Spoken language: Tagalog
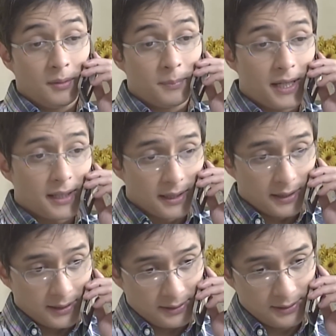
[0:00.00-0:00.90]
Pare,
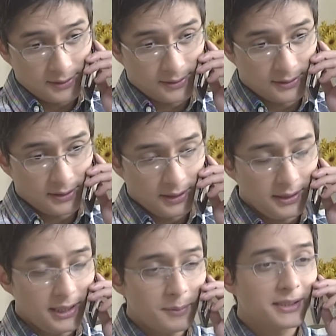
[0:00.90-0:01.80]

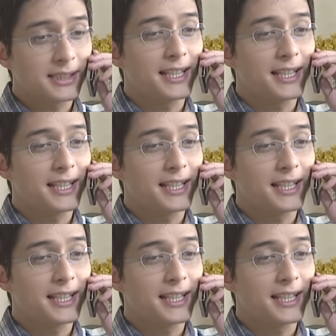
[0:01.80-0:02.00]
hindi naman sa